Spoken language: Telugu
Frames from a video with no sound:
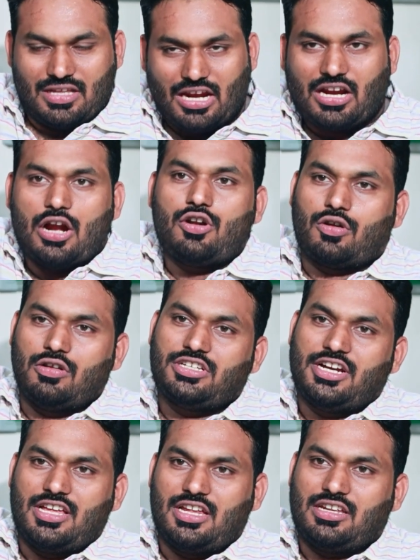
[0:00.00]
దాన్ని కంట్రోల్
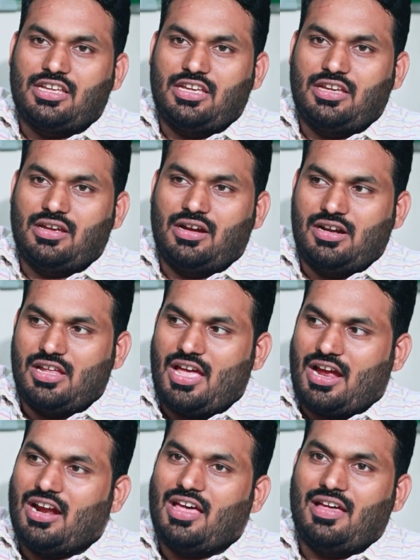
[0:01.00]
చేయడానికి అంటే
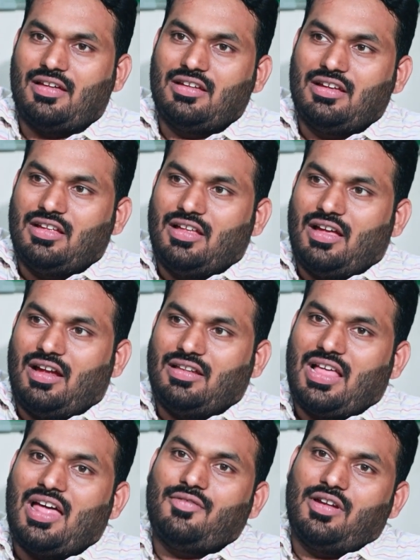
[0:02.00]
ఎక్కడ
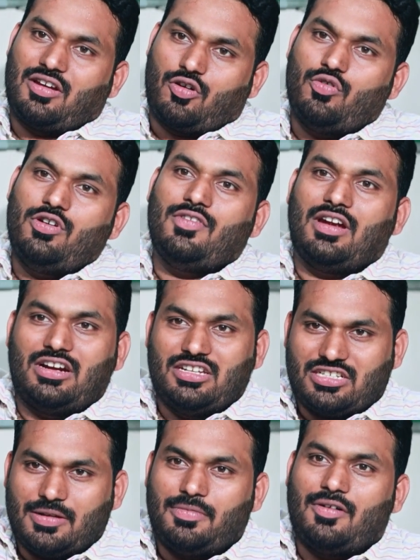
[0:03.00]
దానివల్ల కోవిడ్ వల్ల
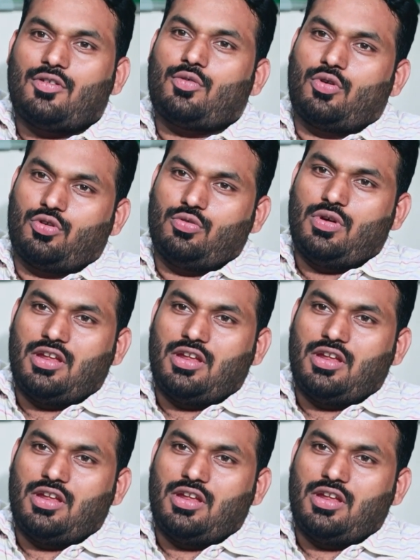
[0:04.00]
డిస్టర్బ్ అవ్వకూడదు